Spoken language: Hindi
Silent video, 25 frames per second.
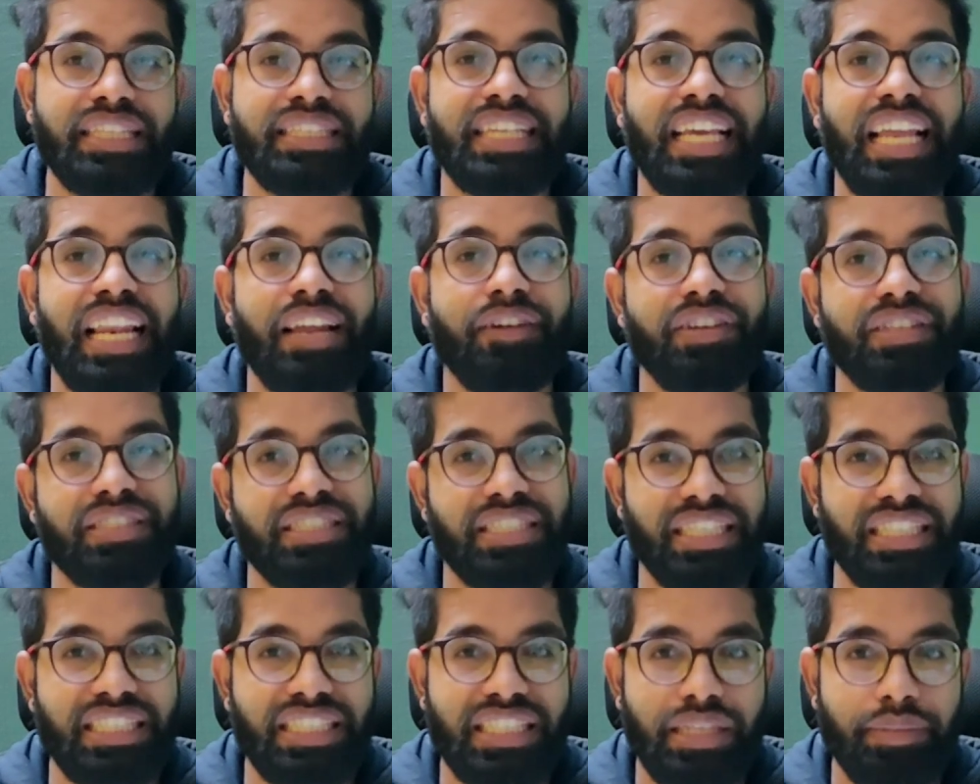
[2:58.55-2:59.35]
इसके अलावा
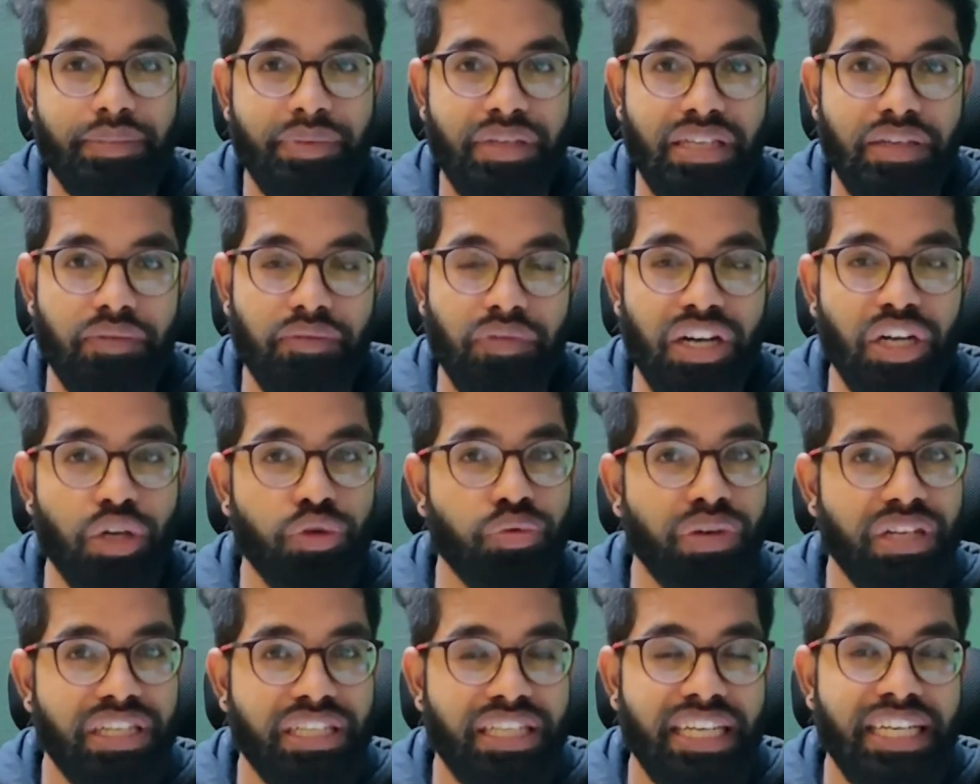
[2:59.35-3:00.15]
सिक्स जी बी
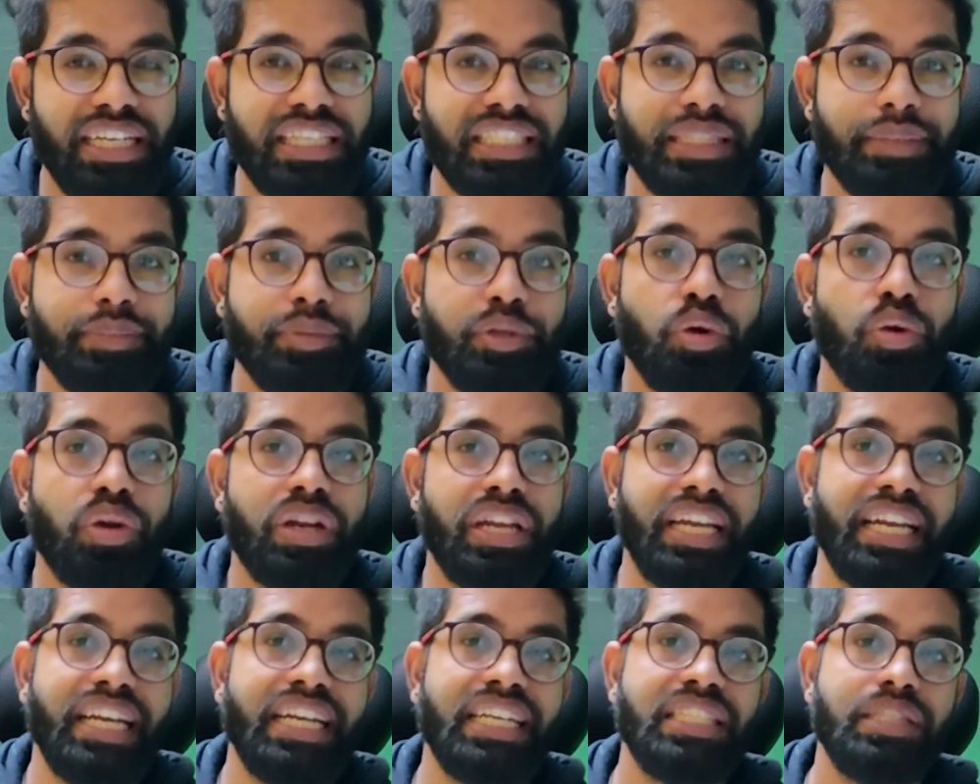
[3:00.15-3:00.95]
वन ट्वेंटी एट जी बी और